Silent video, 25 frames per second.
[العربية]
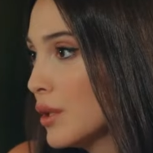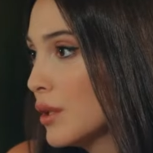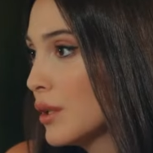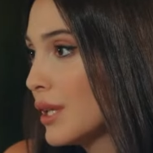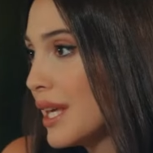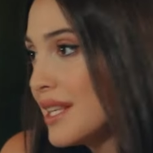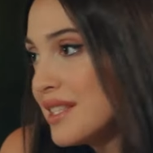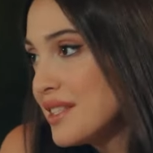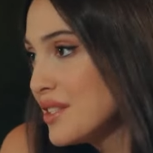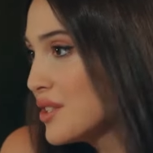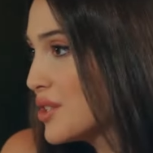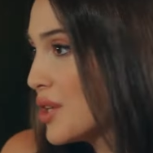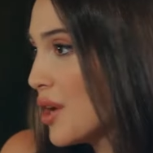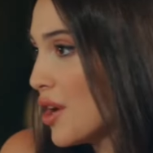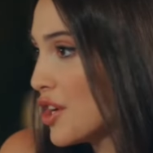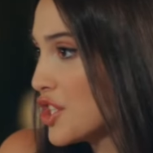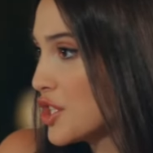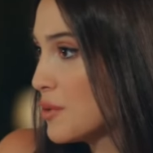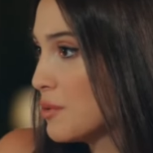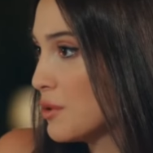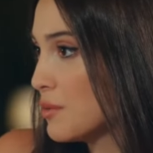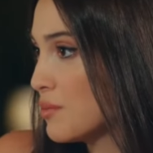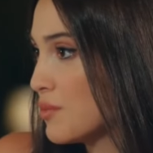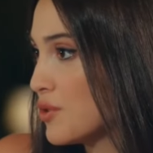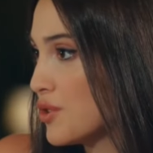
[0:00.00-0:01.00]
أكيد خلص
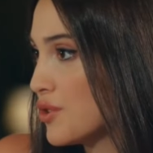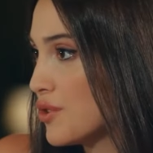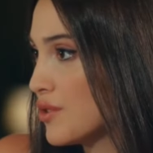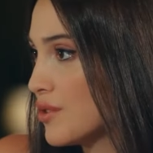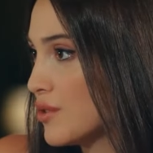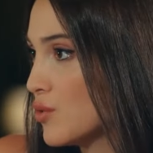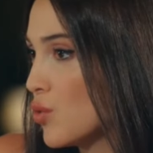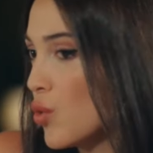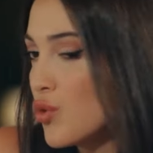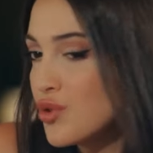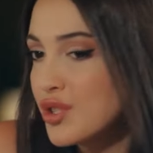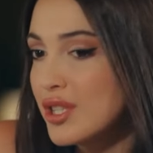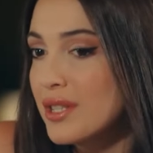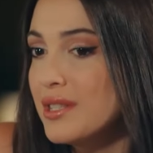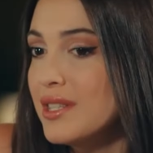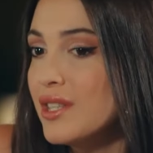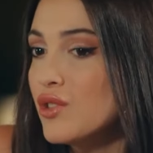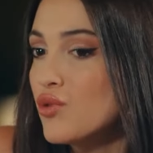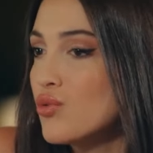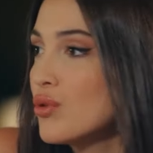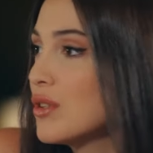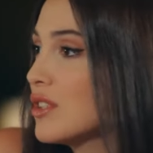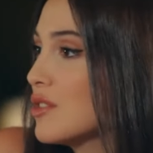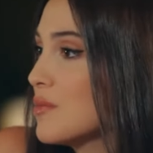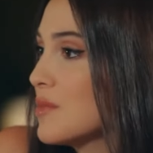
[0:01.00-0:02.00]
شحن الموبايل لأنه
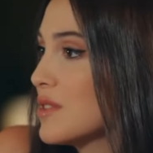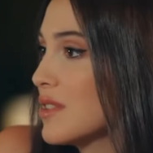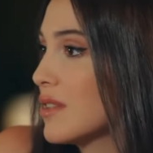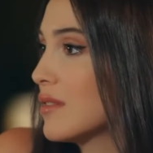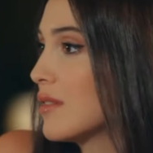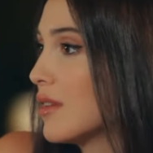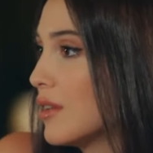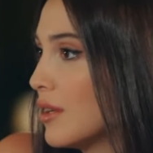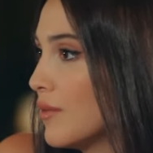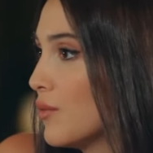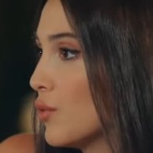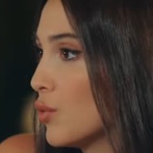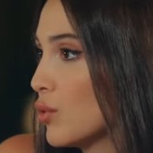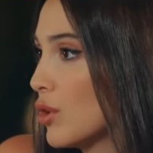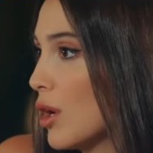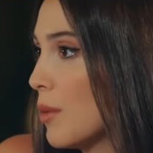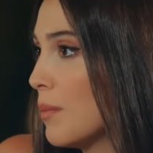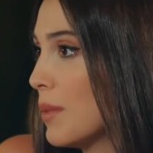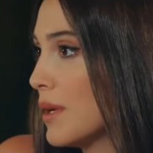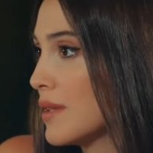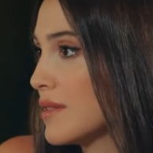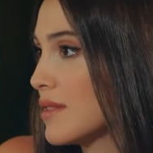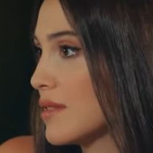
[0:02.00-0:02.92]
هي ولا مرة سكرت الخط